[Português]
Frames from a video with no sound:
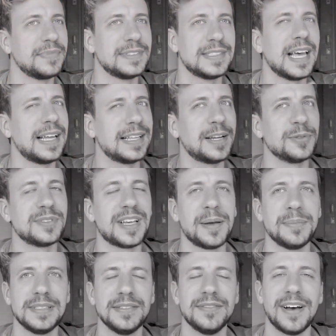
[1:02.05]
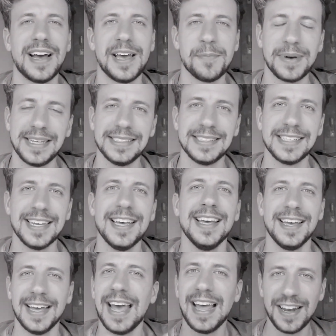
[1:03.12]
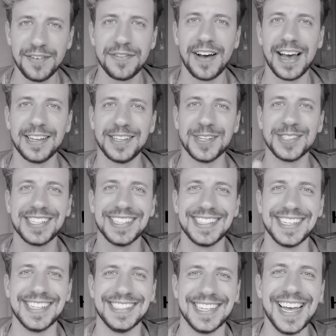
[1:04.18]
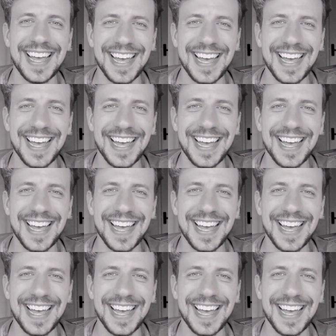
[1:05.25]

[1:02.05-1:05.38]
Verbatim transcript: Você ainda não sabe se vai, mas ele vai, eu tenho certeza.